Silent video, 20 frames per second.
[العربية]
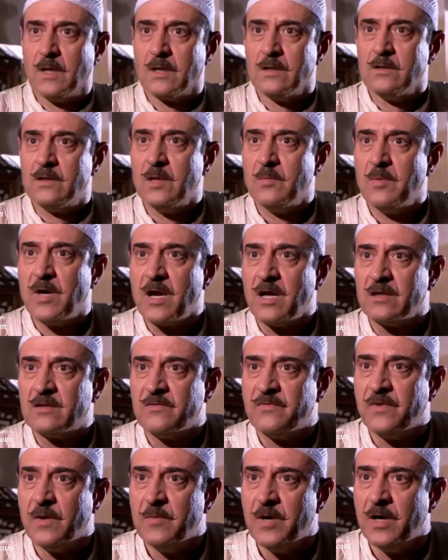لك انت ما رح
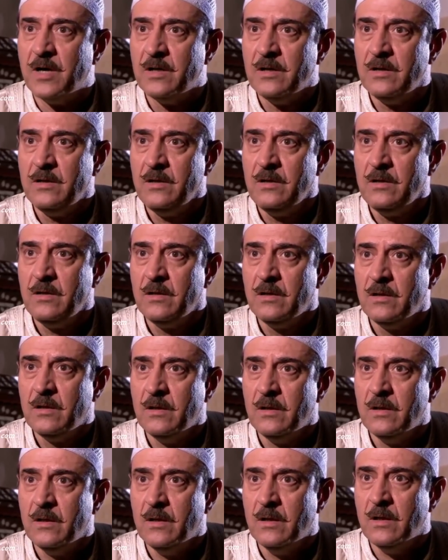تفهمها هي
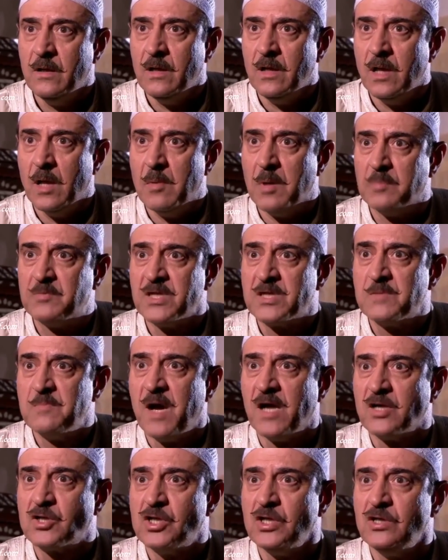لما
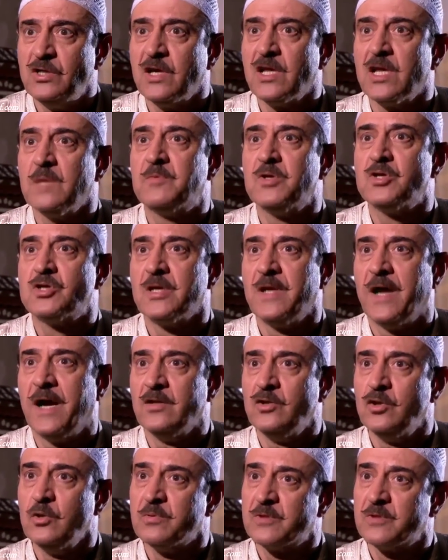بتسمع شي دغري بتجي لعندي